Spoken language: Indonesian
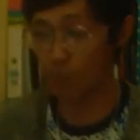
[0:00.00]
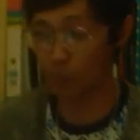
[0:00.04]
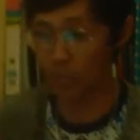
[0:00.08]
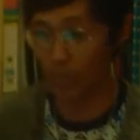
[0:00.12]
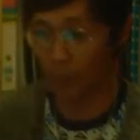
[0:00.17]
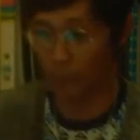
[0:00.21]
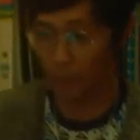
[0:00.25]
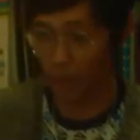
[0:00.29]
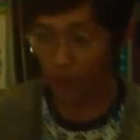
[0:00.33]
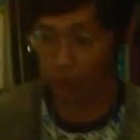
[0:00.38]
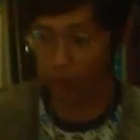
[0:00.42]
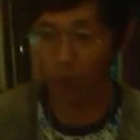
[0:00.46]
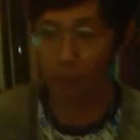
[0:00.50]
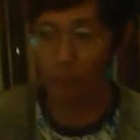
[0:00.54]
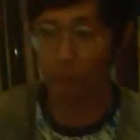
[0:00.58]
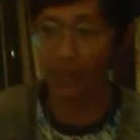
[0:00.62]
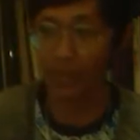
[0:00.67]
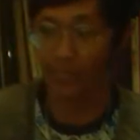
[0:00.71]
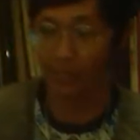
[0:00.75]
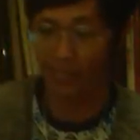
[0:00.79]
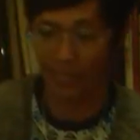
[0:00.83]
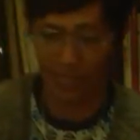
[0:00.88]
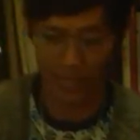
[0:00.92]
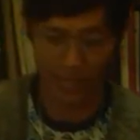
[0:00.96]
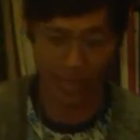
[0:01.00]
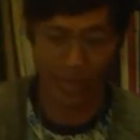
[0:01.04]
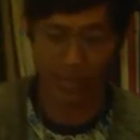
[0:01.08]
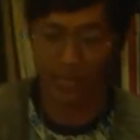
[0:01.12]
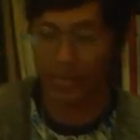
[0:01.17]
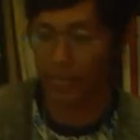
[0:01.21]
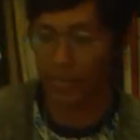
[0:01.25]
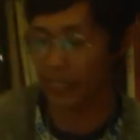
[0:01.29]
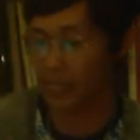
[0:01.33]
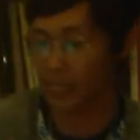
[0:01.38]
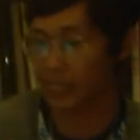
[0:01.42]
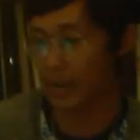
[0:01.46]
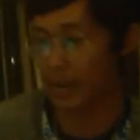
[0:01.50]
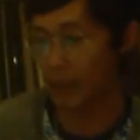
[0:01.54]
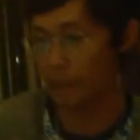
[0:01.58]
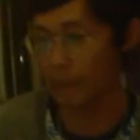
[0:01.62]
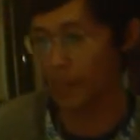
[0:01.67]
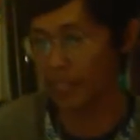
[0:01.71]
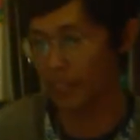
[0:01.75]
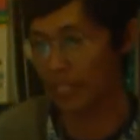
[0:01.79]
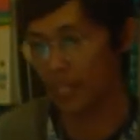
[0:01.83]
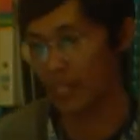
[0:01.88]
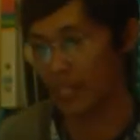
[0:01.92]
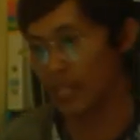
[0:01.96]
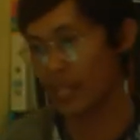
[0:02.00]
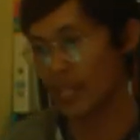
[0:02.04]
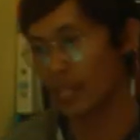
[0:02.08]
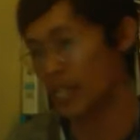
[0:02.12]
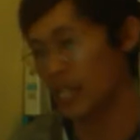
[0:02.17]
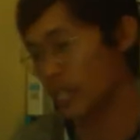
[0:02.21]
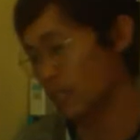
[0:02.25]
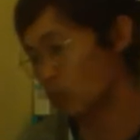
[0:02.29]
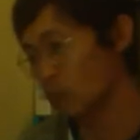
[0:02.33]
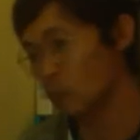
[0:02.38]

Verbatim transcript: kemudian bertobat, saya yakin dan percaya,